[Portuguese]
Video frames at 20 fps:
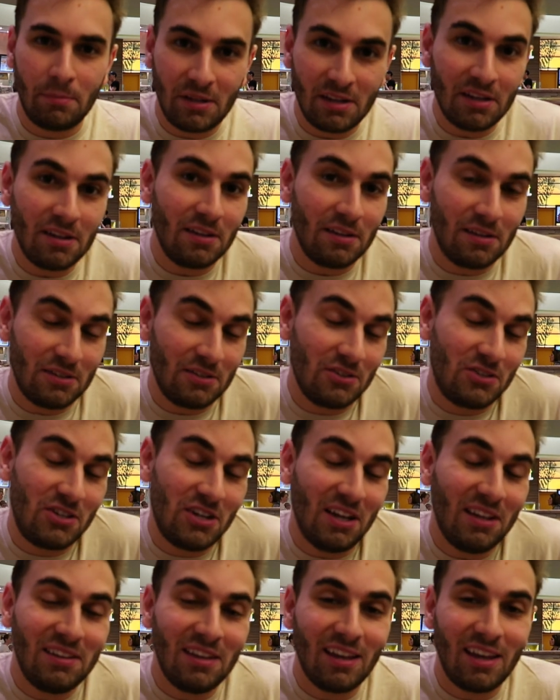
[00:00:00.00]
a minha
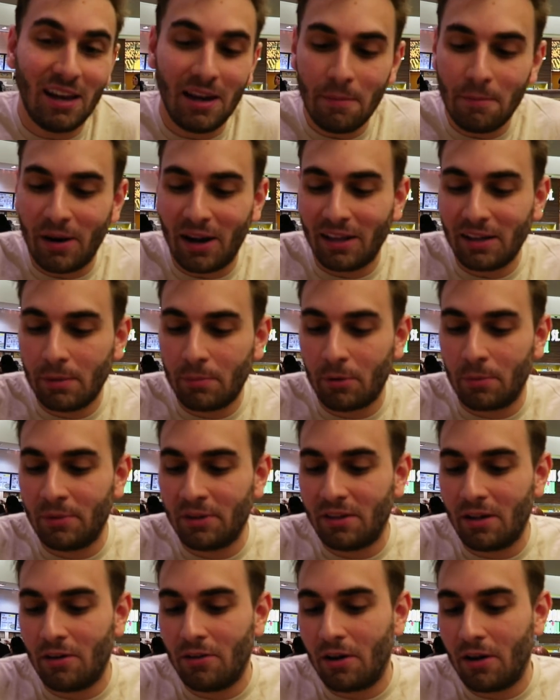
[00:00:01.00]
dieta equilibrada, para
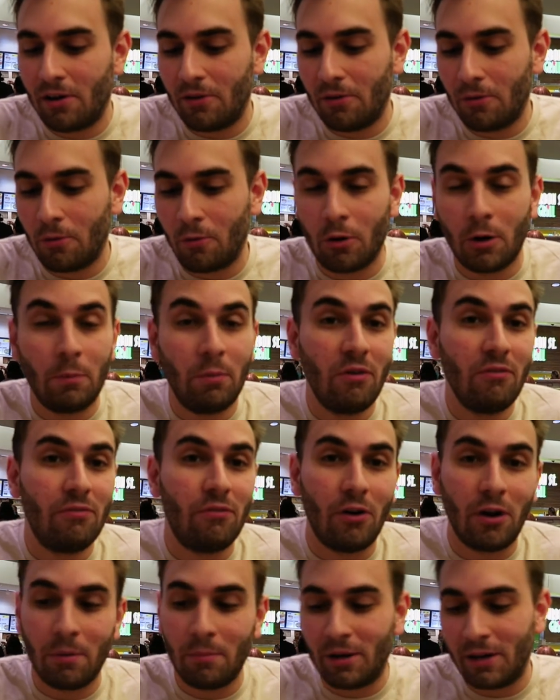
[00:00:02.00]
manter o corpo em
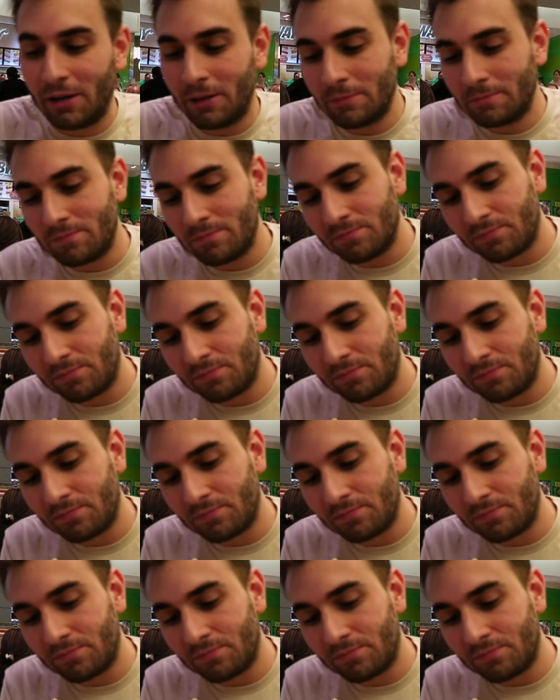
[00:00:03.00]
forma, né?